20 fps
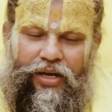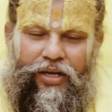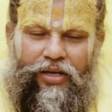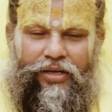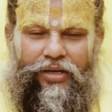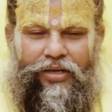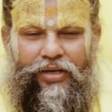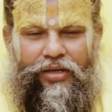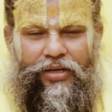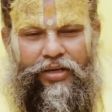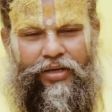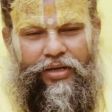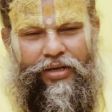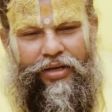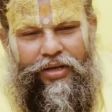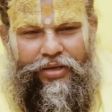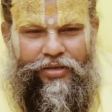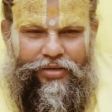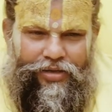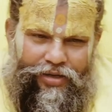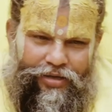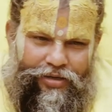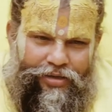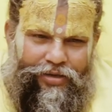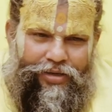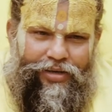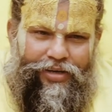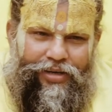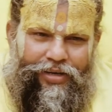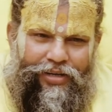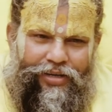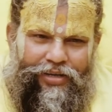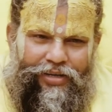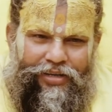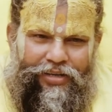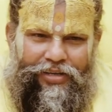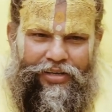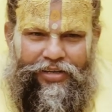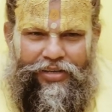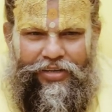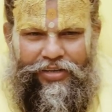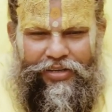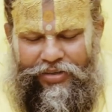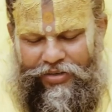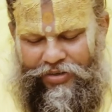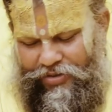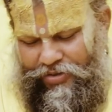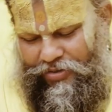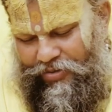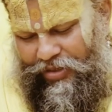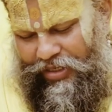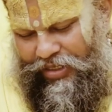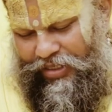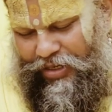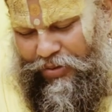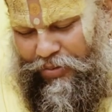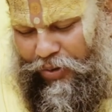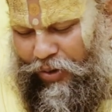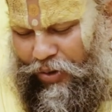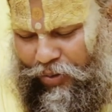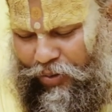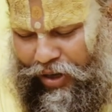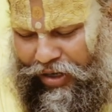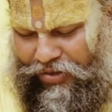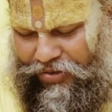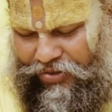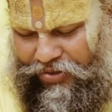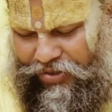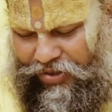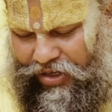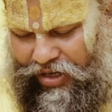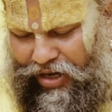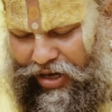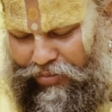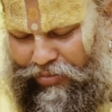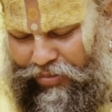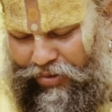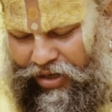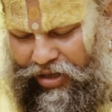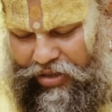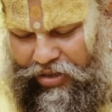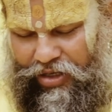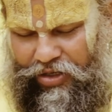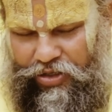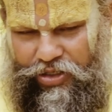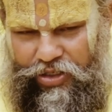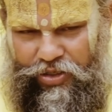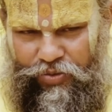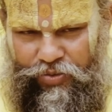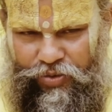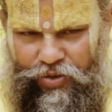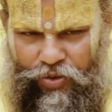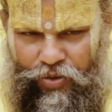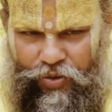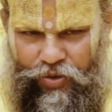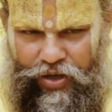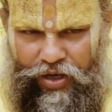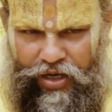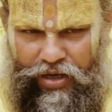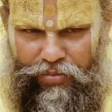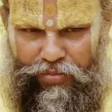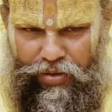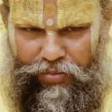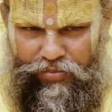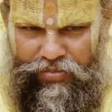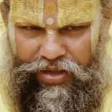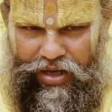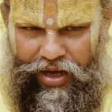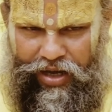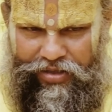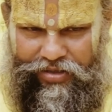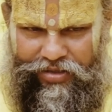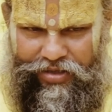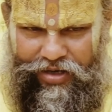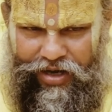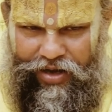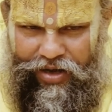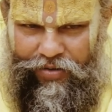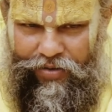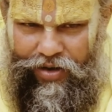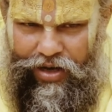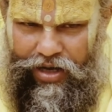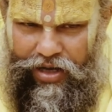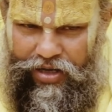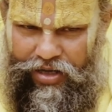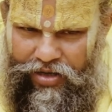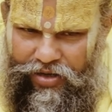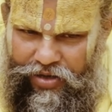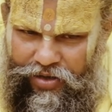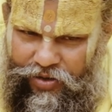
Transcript: हो जाएंगे ऐसा नहीं जैसे भगवान श्री राम कहते शिवद्रोही मम दास कहावा